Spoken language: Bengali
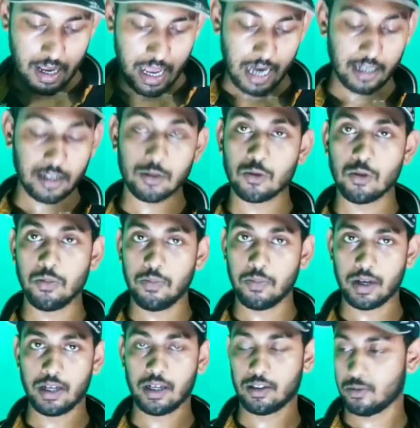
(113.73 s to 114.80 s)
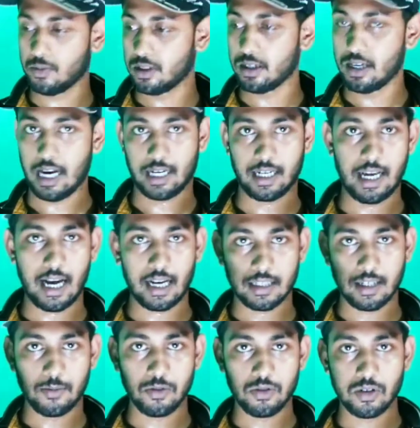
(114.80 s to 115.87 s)
এক স্কুপ মানে তোমাদের একটা এক
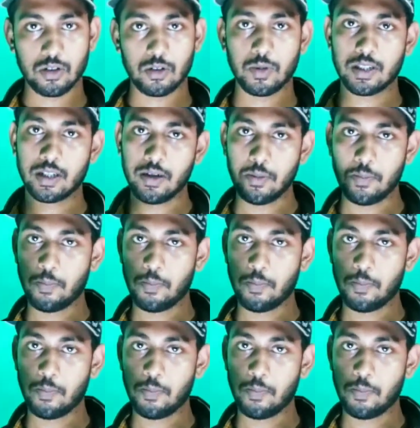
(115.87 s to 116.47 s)
চামচ তোমাদের